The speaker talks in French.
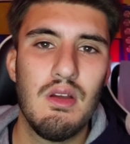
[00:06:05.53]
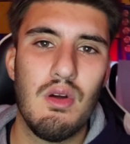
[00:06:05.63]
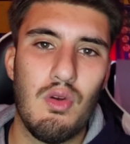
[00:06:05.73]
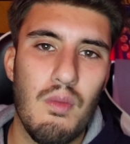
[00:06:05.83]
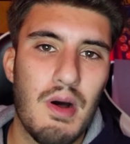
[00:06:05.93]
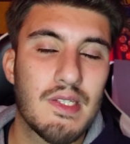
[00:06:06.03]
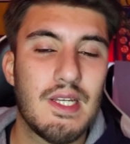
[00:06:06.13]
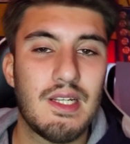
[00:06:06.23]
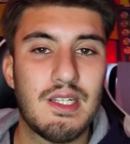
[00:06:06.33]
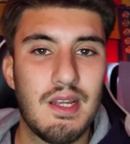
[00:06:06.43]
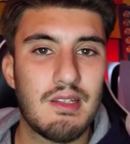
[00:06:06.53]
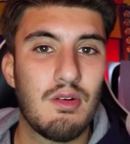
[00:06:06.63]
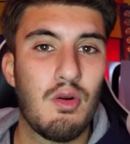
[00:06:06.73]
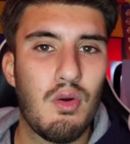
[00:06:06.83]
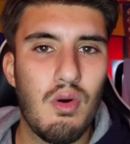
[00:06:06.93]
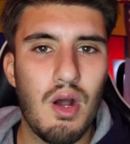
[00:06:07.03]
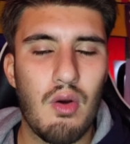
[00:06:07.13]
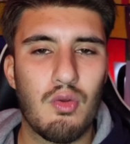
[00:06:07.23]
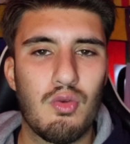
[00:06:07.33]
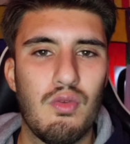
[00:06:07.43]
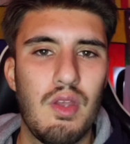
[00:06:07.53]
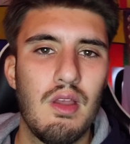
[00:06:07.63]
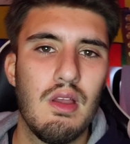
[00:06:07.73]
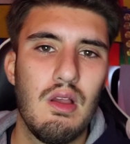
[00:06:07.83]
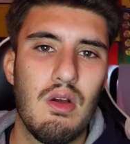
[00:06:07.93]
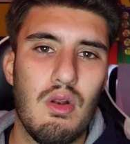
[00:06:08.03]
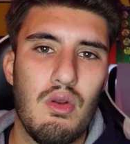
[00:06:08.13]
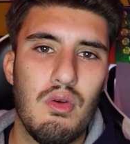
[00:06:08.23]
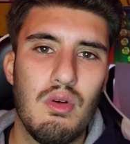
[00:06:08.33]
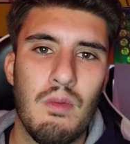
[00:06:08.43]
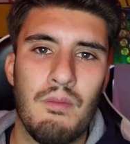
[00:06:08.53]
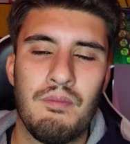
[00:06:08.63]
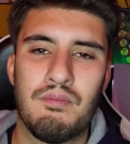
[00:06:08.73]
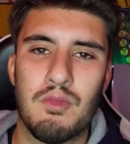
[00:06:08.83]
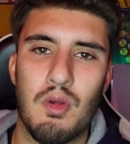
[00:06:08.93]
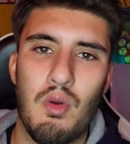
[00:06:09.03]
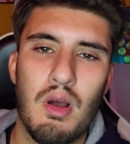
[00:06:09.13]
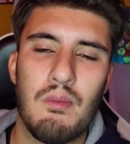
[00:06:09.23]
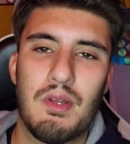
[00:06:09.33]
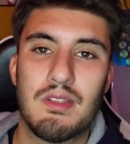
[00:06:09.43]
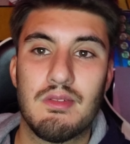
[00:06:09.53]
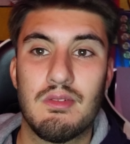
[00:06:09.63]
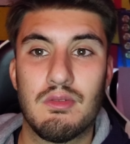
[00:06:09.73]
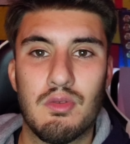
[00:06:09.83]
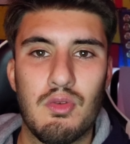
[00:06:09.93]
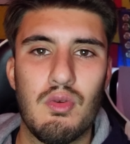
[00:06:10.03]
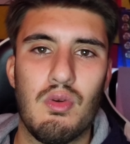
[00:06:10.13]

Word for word: euh, le Barça cherche encore à retrouver euh, le, remplaçant de